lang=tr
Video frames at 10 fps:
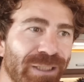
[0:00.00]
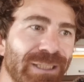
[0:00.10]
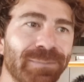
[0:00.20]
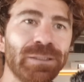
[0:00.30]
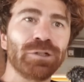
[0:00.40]

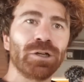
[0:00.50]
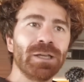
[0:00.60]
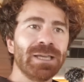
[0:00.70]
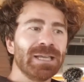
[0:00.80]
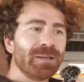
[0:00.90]
kayabiliyor.
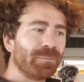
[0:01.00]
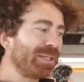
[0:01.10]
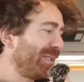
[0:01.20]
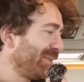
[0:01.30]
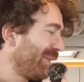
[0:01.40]

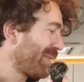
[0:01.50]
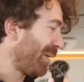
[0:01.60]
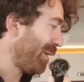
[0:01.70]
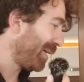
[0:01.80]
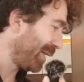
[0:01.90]
Bakıldığı
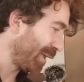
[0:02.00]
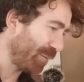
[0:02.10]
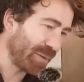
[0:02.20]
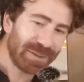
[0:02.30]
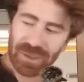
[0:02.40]
zaman
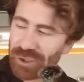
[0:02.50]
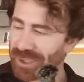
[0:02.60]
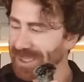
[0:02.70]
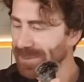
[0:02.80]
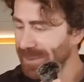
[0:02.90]
karavanın iç
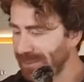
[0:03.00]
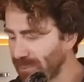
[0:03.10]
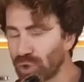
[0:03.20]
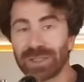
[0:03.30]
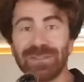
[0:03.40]
kısmı
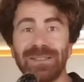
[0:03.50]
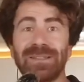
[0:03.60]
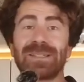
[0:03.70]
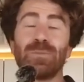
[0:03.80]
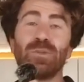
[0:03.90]
bu şekilde.
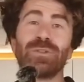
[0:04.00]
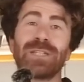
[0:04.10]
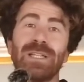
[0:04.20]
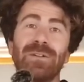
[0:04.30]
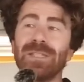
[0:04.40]
Nasıl buldun
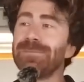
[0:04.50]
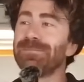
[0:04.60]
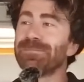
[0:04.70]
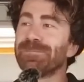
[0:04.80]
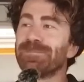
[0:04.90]
karavanı?
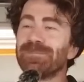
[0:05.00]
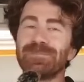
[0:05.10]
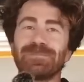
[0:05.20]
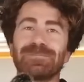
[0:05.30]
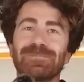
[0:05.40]
Çok
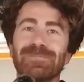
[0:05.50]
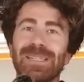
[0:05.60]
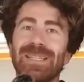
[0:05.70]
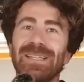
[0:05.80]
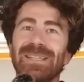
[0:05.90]
güzel.
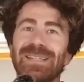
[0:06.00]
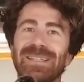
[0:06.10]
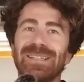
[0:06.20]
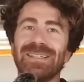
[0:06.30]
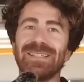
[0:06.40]
Gerçekten
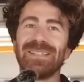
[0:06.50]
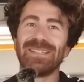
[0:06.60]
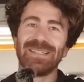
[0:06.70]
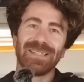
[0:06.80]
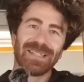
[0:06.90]
çok güzel.
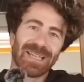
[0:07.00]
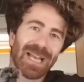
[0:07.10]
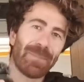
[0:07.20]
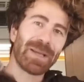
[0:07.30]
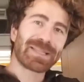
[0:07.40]

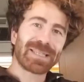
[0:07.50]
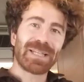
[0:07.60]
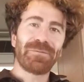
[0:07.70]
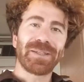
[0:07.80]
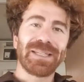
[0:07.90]
Hemen Konforlu.
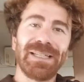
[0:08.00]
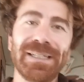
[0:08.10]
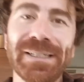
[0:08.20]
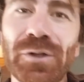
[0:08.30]
sana fikirlerini